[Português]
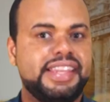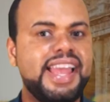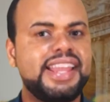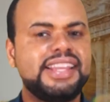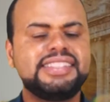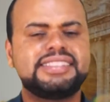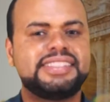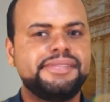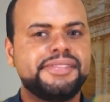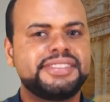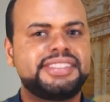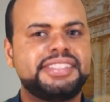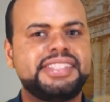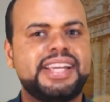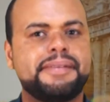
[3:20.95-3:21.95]
E aí sim
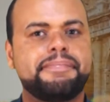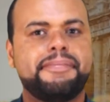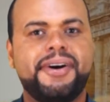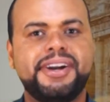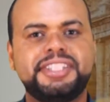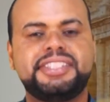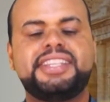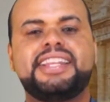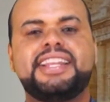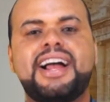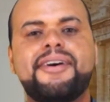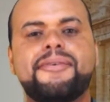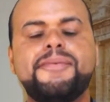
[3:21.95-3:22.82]
você já pode treinar